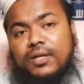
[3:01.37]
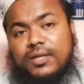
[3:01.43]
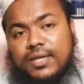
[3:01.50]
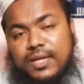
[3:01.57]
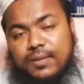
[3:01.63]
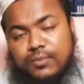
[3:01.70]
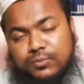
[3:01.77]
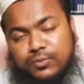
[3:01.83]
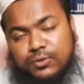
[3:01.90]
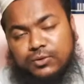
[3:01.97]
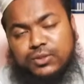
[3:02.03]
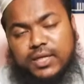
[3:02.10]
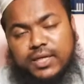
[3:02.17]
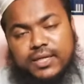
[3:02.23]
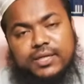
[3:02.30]
কেমত
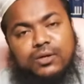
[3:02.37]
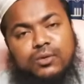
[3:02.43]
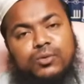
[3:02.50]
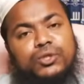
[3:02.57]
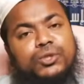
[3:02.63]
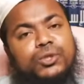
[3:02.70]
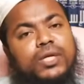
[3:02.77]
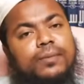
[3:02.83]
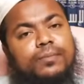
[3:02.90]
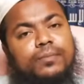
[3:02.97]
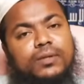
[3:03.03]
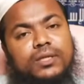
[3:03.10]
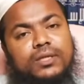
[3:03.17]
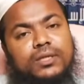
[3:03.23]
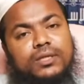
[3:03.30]
পর্যন্ত থাকে অবশ্যই
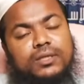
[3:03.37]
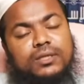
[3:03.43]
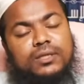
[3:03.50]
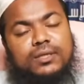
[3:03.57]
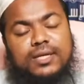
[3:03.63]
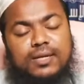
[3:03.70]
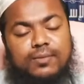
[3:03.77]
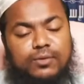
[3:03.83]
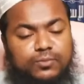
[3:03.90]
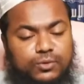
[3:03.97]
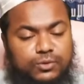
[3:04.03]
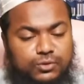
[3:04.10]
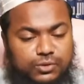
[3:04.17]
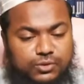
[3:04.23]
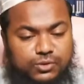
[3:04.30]
আপনি কেমত
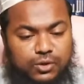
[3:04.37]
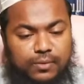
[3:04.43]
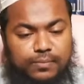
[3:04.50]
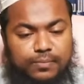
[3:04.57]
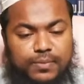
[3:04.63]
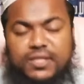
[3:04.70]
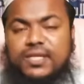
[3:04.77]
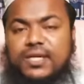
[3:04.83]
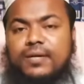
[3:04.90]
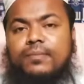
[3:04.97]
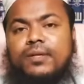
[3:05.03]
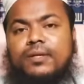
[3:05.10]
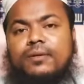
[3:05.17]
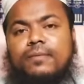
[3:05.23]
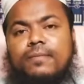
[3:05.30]
পর্যন্ত সব পেতে
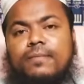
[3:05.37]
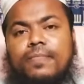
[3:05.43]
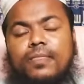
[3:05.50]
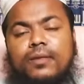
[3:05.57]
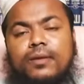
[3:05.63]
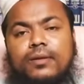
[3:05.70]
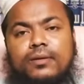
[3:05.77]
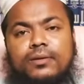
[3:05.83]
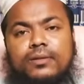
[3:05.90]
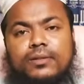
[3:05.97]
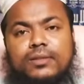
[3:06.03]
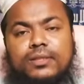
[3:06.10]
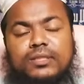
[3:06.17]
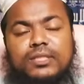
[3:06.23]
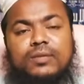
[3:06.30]
থাকবেন
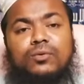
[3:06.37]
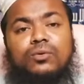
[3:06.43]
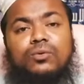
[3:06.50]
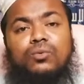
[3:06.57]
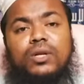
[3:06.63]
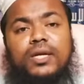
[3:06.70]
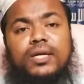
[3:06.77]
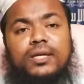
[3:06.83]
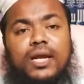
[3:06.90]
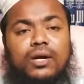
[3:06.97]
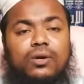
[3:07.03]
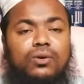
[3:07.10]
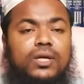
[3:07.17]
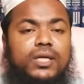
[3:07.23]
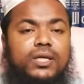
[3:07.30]
যেমন উল্লেখ না
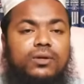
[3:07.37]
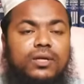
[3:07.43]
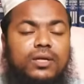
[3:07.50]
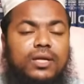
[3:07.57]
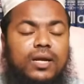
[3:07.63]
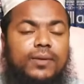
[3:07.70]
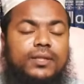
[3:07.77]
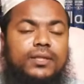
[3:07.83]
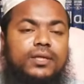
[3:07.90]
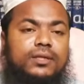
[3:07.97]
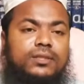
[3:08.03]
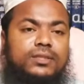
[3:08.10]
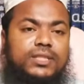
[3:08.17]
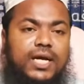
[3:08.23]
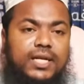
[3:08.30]
করলে নয় আমাদের
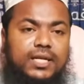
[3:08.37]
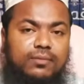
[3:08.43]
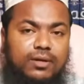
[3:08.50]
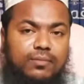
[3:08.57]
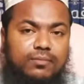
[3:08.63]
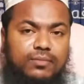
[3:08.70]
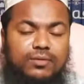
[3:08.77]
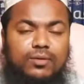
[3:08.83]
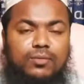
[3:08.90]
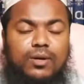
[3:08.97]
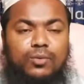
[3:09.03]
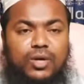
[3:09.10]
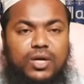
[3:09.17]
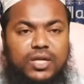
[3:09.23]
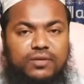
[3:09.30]
চার ইমাম ইমাম
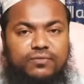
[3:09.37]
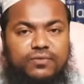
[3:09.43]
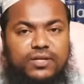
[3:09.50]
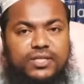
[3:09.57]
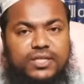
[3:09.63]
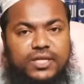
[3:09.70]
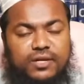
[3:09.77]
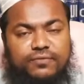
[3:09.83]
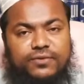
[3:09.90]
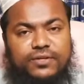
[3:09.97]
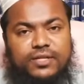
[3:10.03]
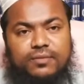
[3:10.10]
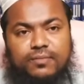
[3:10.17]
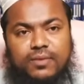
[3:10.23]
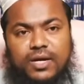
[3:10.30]
আবু হানিফা শাহফিয়া
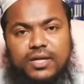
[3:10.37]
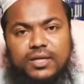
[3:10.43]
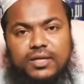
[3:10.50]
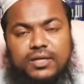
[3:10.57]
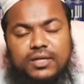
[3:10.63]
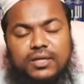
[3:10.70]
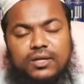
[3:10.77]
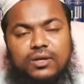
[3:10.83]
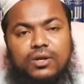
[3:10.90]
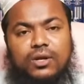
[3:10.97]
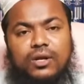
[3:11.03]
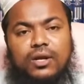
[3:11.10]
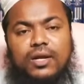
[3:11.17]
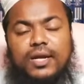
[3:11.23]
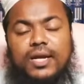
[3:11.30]
মালেক
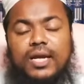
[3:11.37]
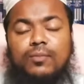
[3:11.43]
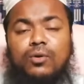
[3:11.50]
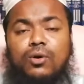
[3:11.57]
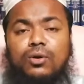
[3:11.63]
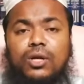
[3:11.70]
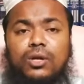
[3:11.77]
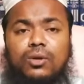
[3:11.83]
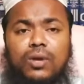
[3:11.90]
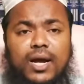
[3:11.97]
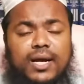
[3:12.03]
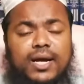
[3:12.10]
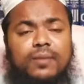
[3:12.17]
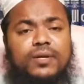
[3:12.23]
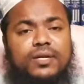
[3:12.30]
এবং অন্যান্য
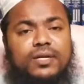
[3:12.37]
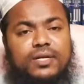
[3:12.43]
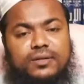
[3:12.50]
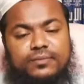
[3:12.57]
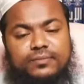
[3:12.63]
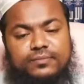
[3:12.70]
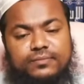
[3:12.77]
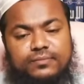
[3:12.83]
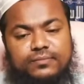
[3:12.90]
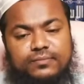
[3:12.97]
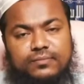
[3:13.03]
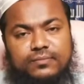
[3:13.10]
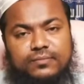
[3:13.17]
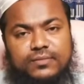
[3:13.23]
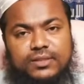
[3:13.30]
আকাবেররা
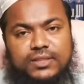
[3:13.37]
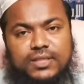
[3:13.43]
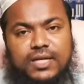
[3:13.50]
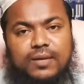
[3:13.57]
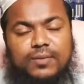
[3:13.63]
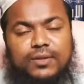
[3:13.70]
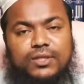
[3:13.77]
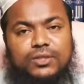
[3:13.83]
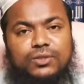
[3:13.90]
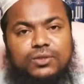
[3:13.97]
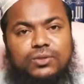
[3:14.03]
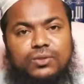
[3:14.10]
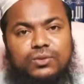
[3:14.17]
যারা আমাদের জন্য